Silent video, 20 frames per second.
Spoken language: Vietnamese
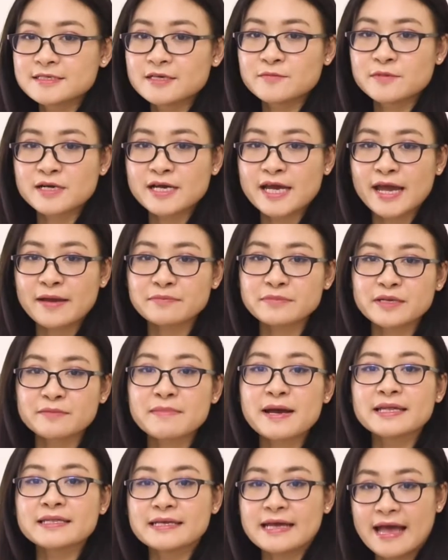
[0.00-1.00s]
chào mừng các em
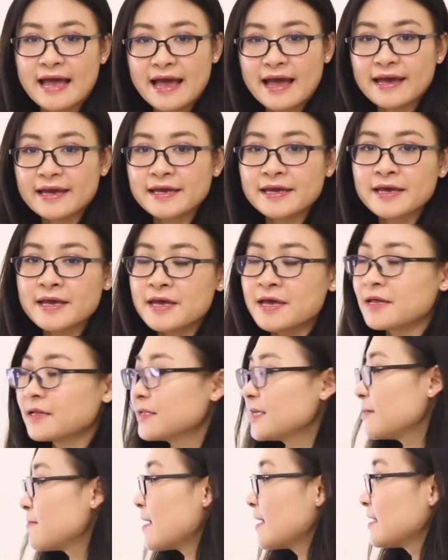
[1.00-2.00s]
đến bài thứ hai.
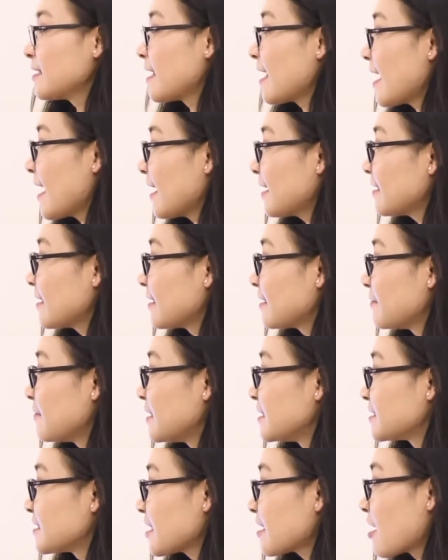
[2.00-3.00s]
Thì bài thứ hai này thì
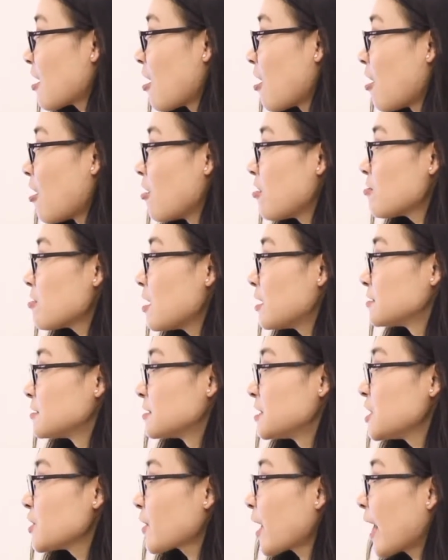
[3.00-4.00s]
mình sẽ có uh,
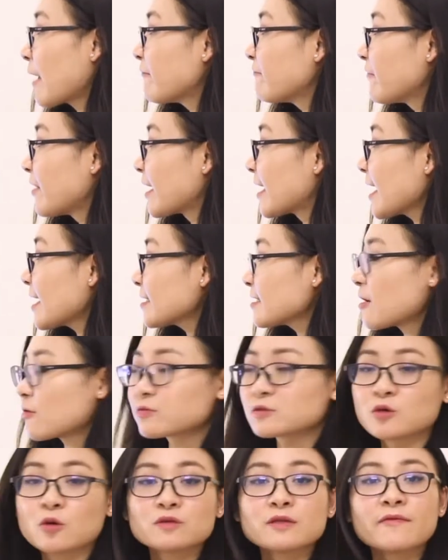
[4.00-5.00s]
giới thiệu các em về cách
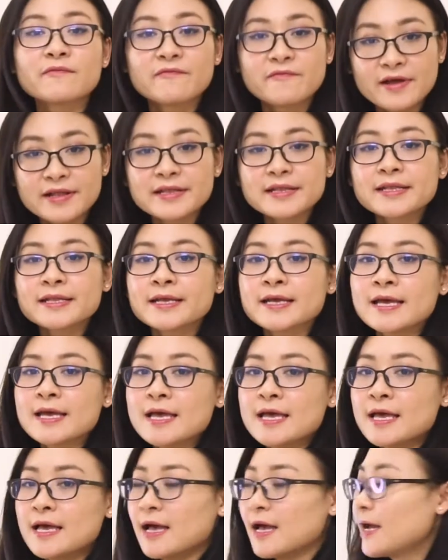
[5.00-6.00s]
đọc số thập phân.
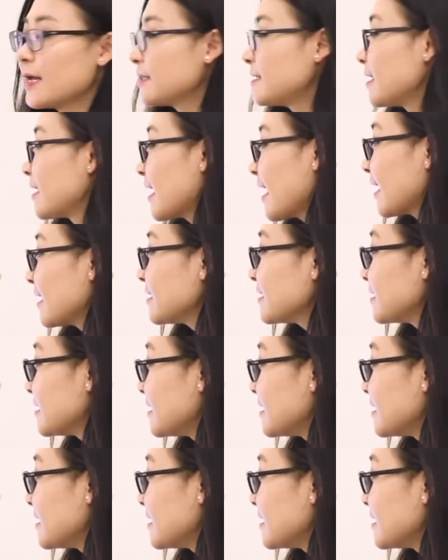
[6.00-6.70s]
À, tiếng Anh